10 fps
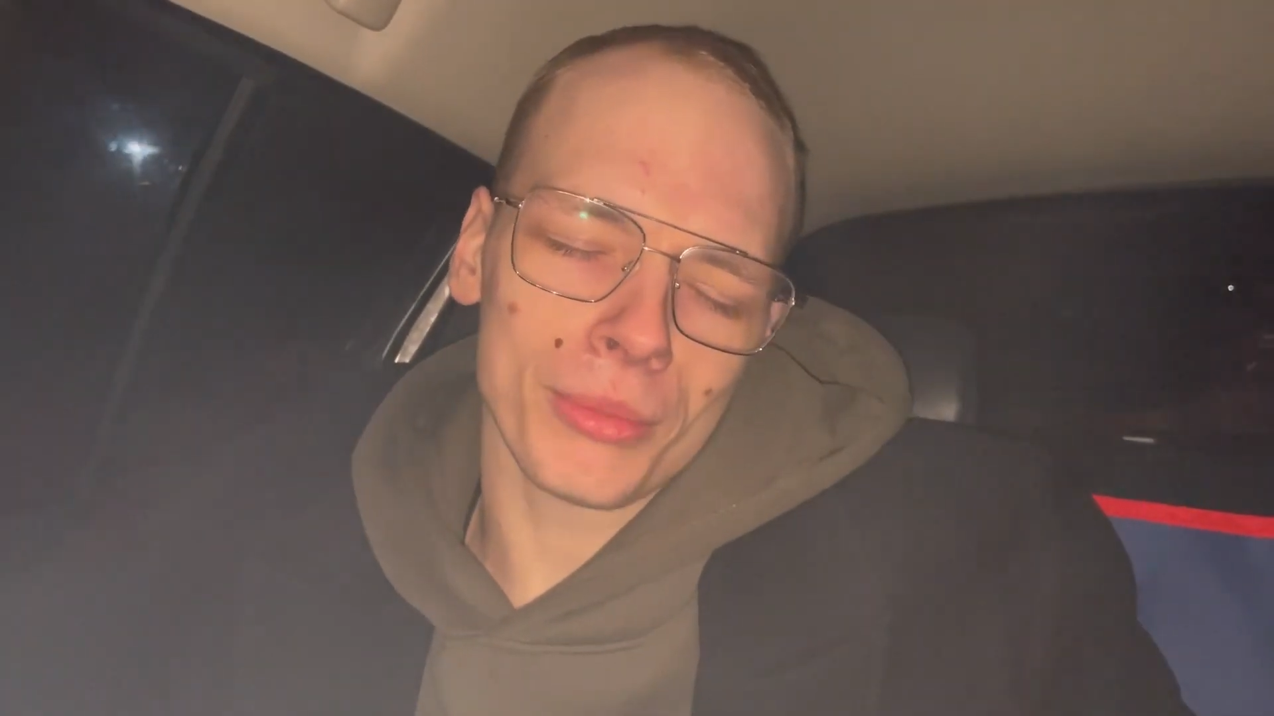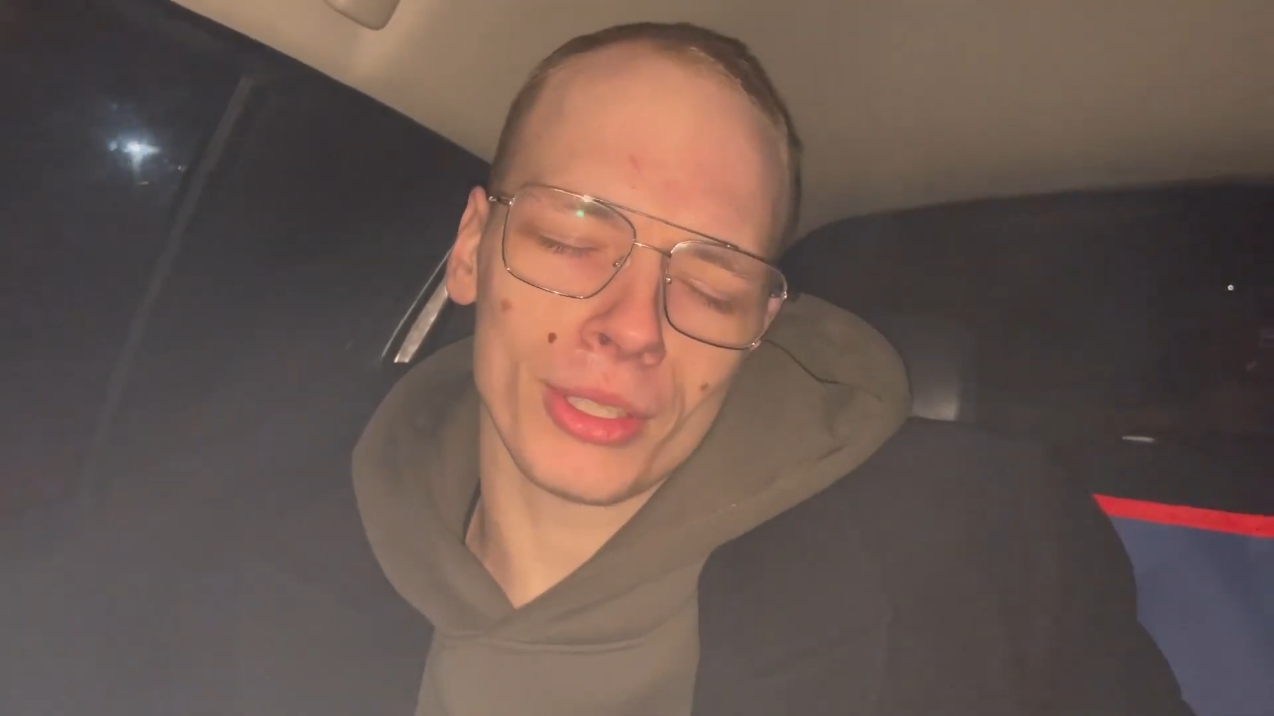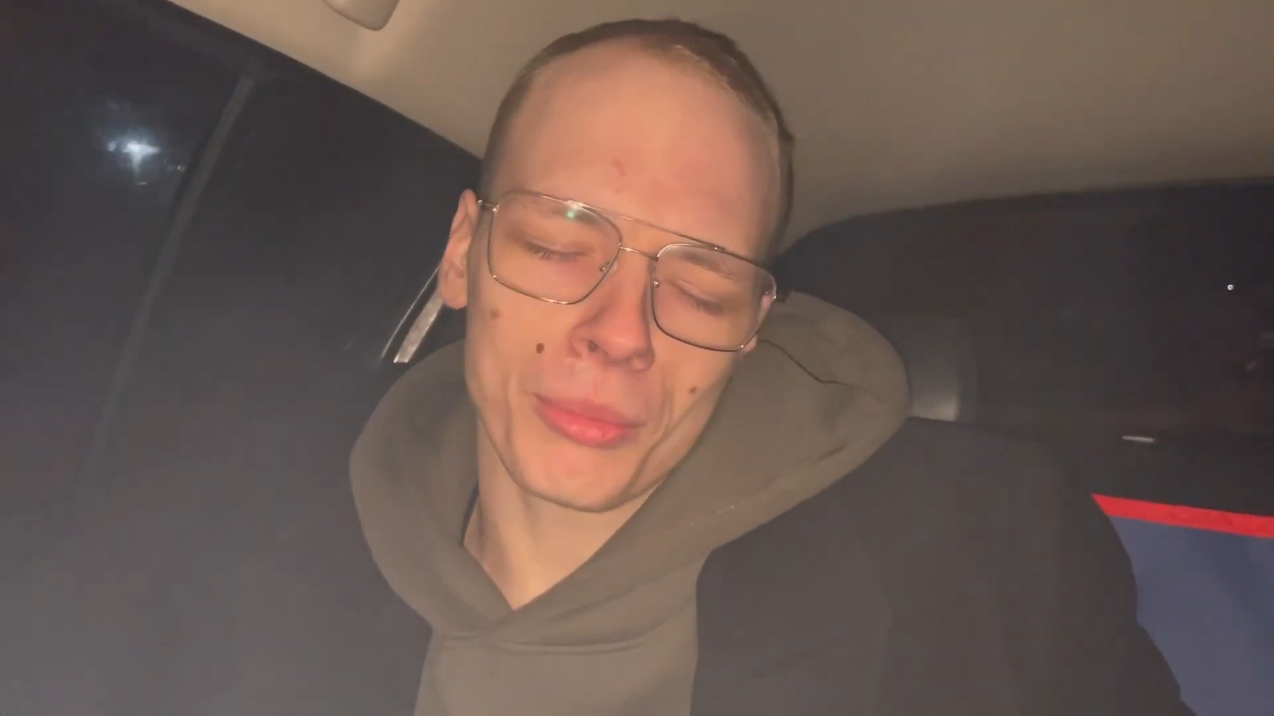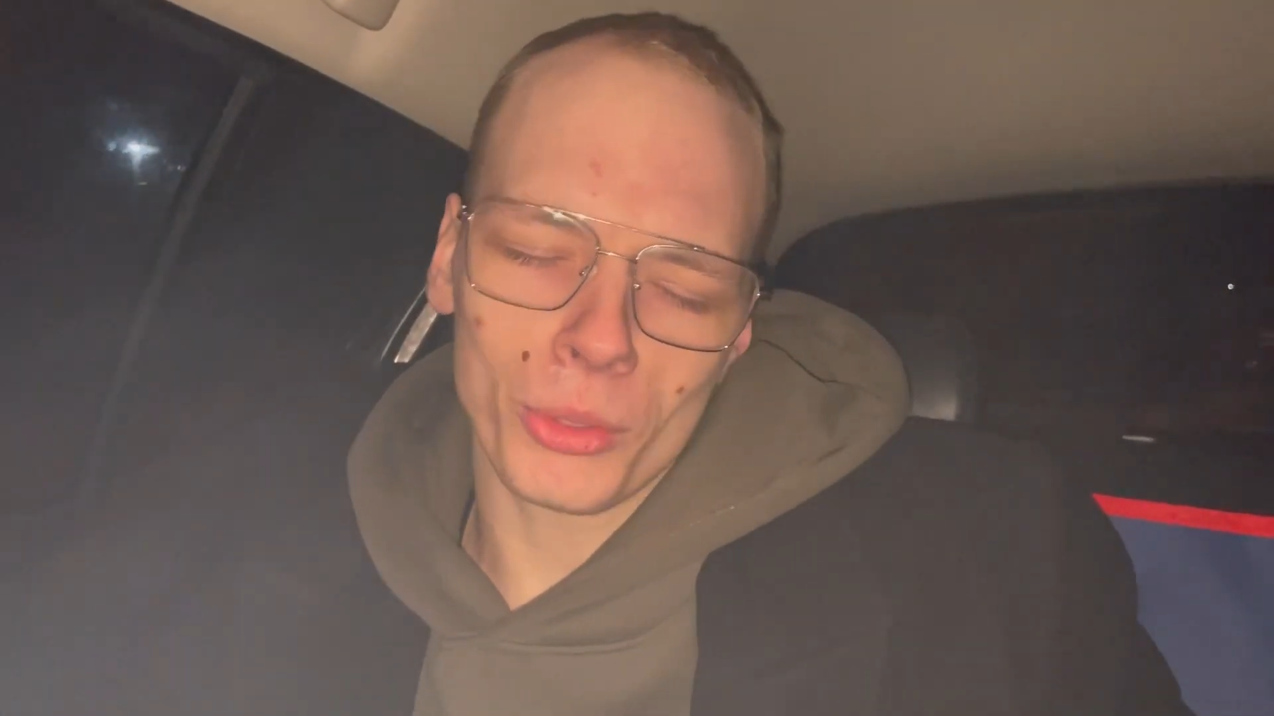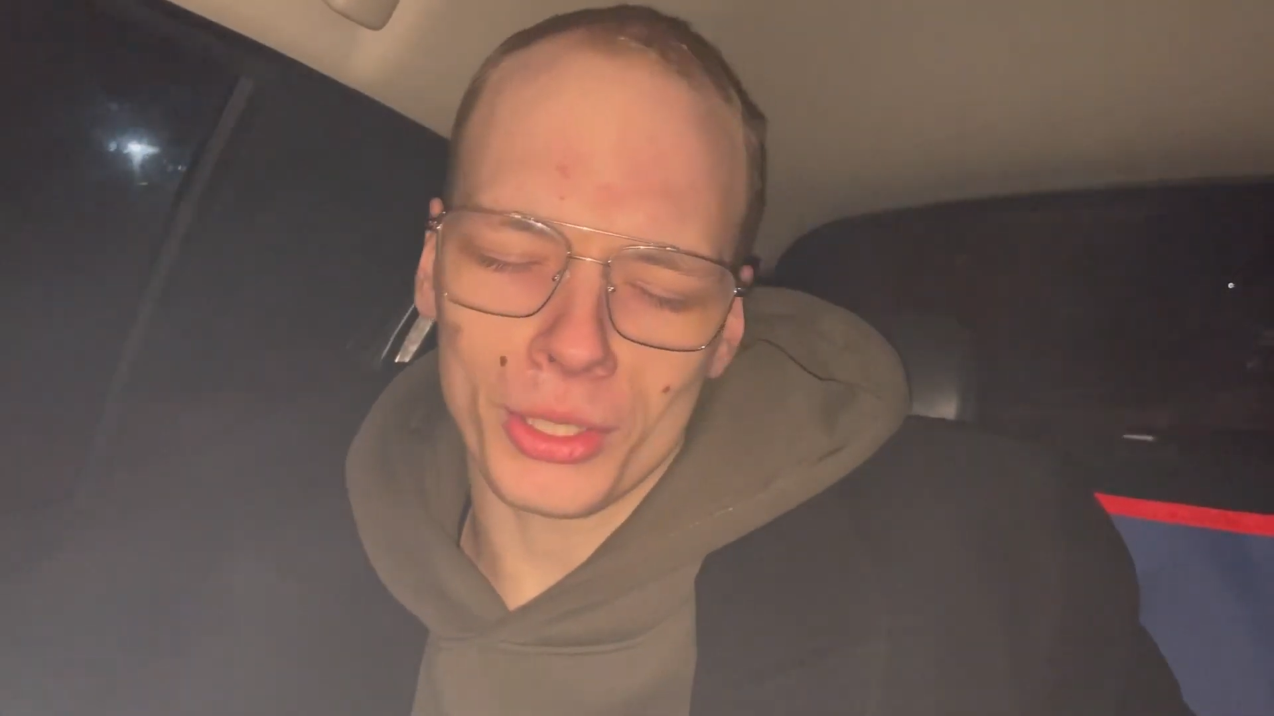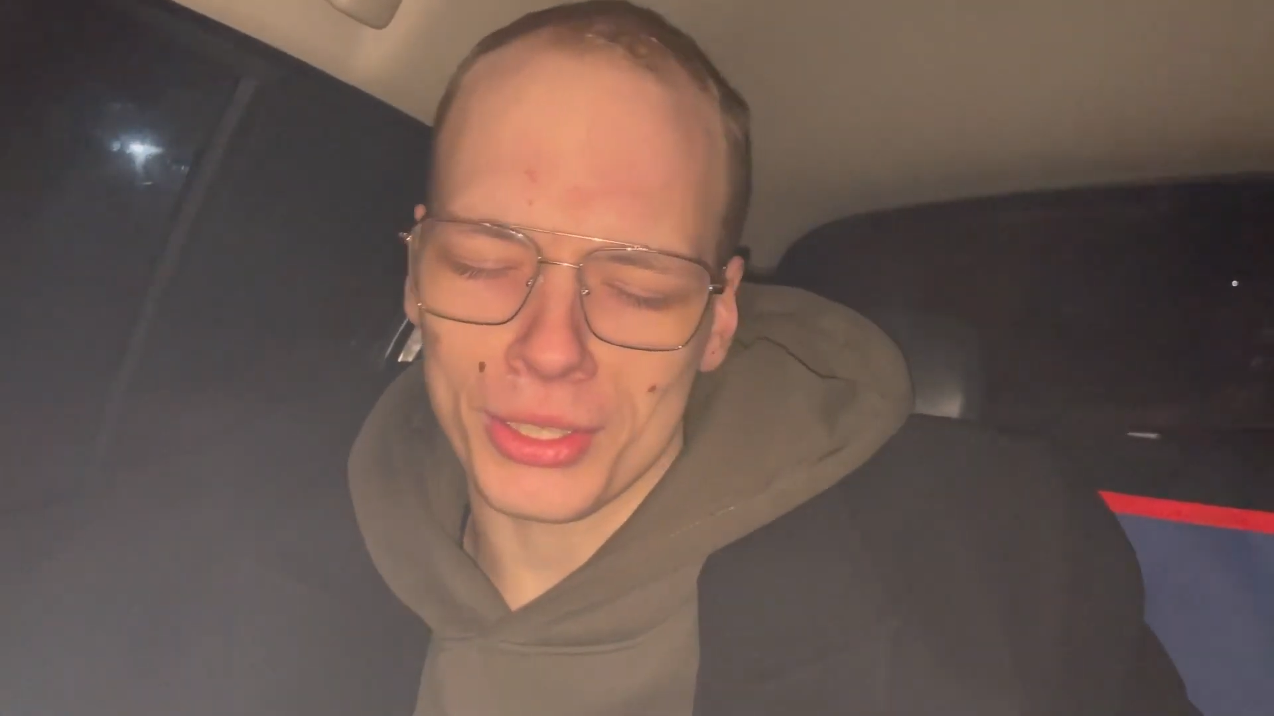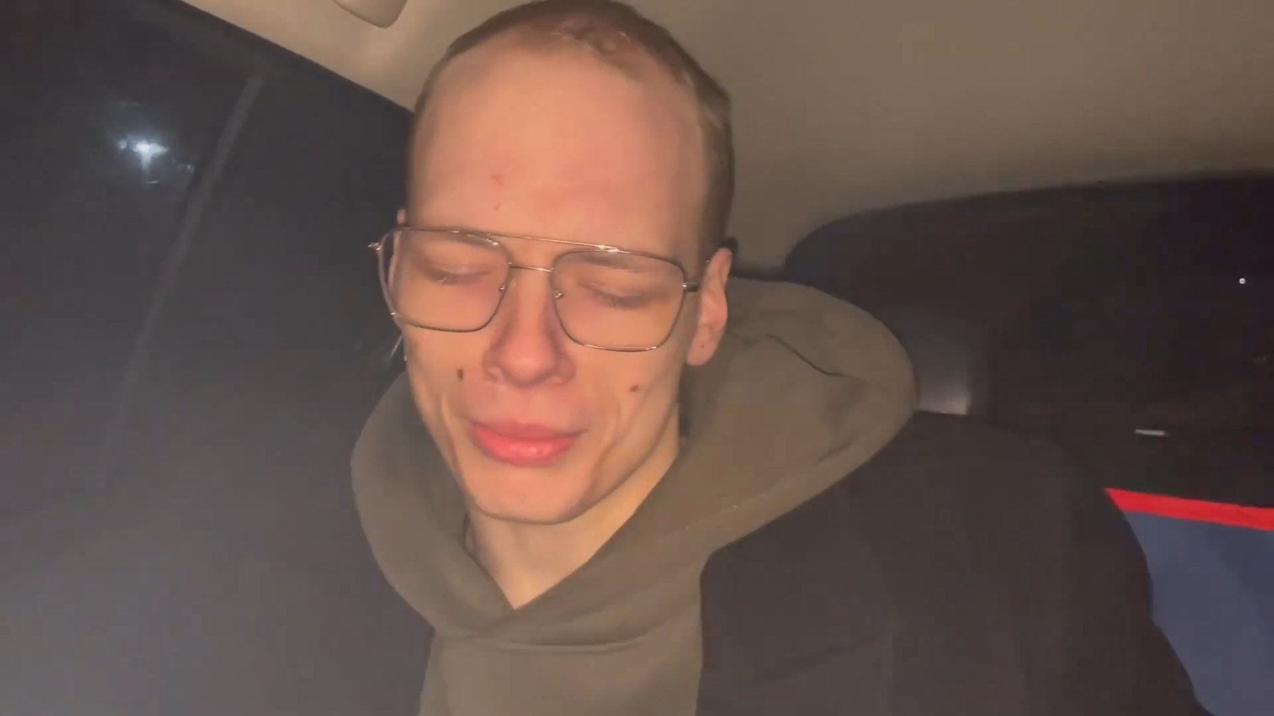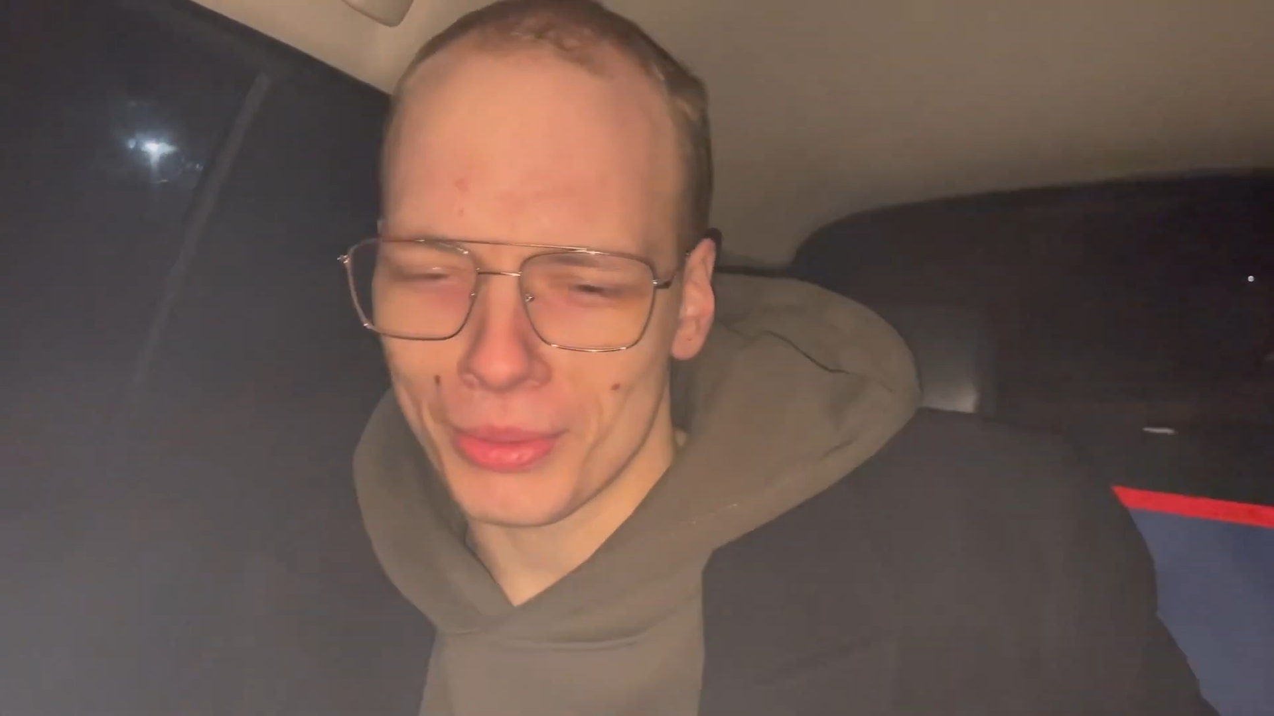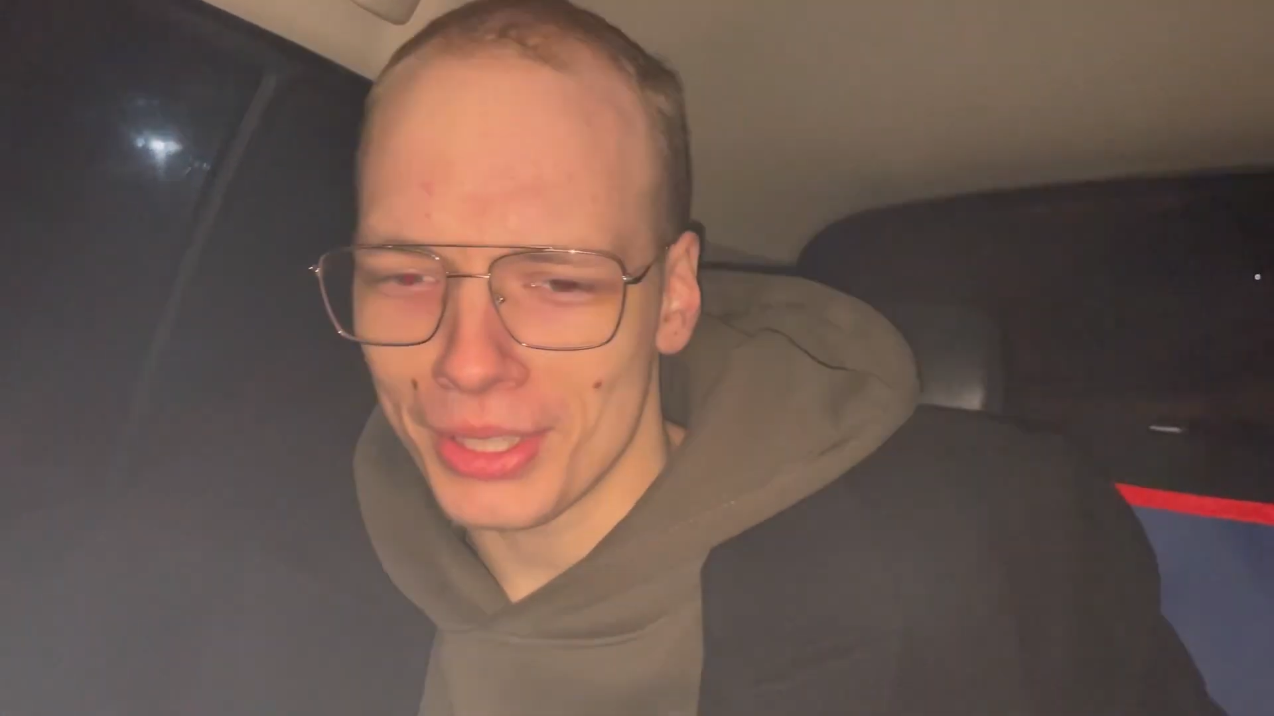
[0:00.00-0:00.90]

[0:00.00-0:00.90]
мы домой едем.